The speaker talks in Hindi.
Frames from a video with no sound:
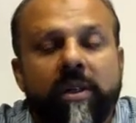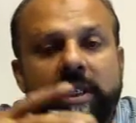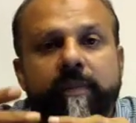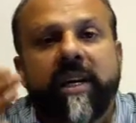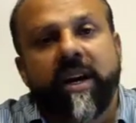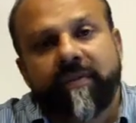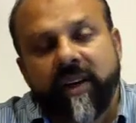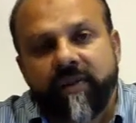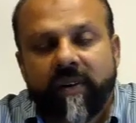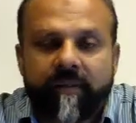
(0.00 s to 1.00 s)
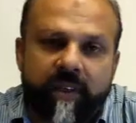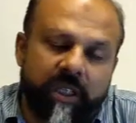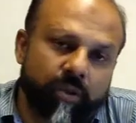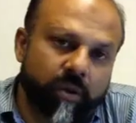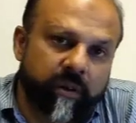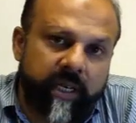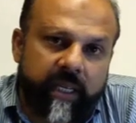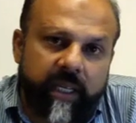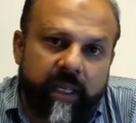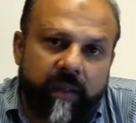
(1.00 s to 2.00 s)
CBR phase one, which is
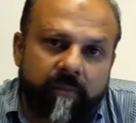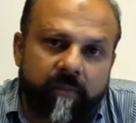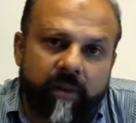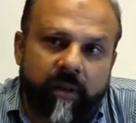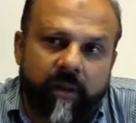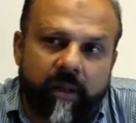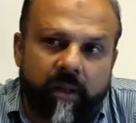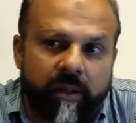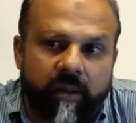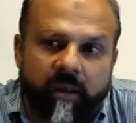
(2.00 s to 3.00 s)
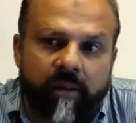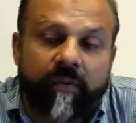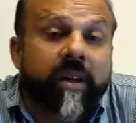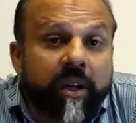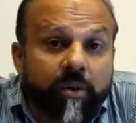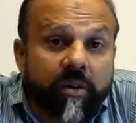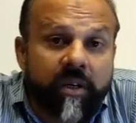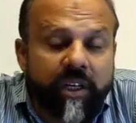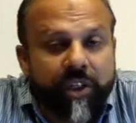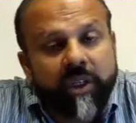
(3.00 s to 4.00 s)
already uh, in very good
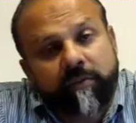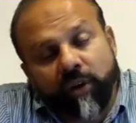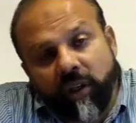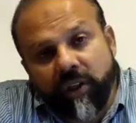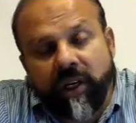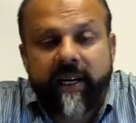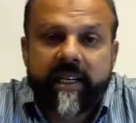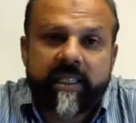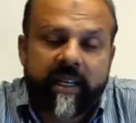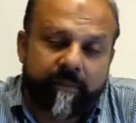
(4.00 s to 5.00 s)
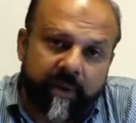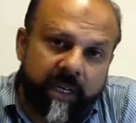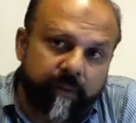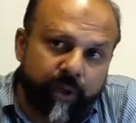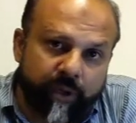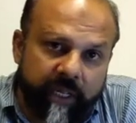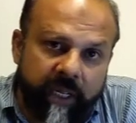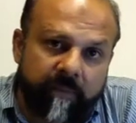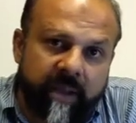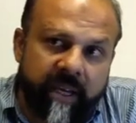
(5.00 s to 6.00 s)
condition, बहुत अच्छे रेट्स हैं पी डब्ल्यू डी
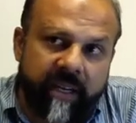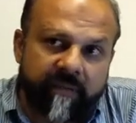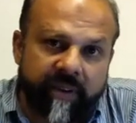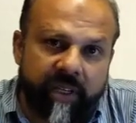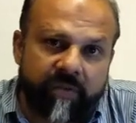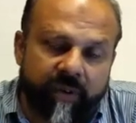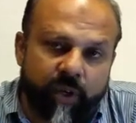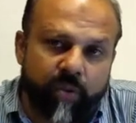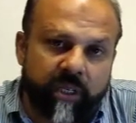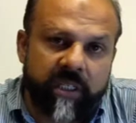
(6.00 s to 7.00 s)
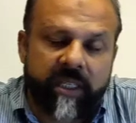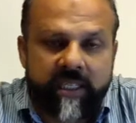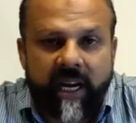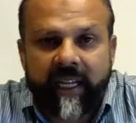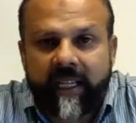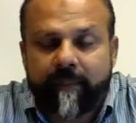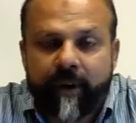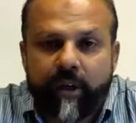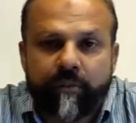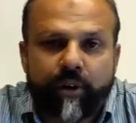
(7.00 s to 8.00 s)
बैरियर फेज़ वन टू सिक्स के साथ है
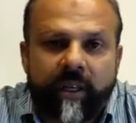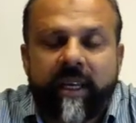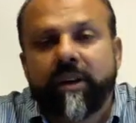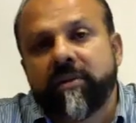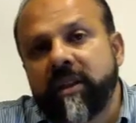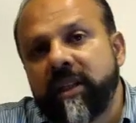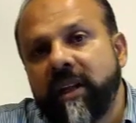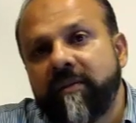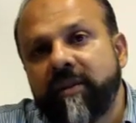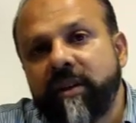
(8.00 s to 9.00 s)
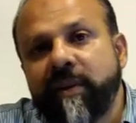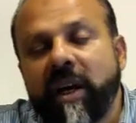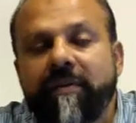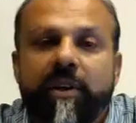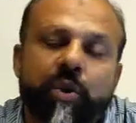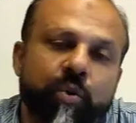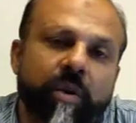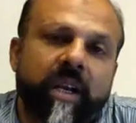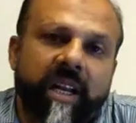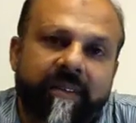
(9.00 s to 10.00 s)
पी डब्ल्यू डी है उसके साथ सी बी आर फेज़ टू
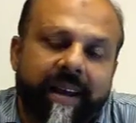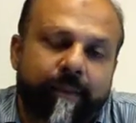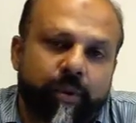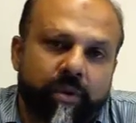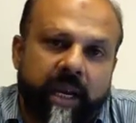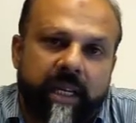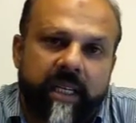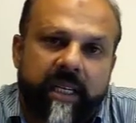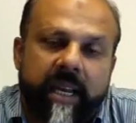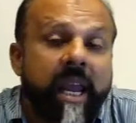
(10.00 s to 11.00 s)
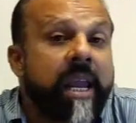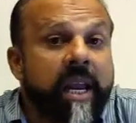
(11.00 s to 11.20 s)
है डिवेलप सोसाइटी है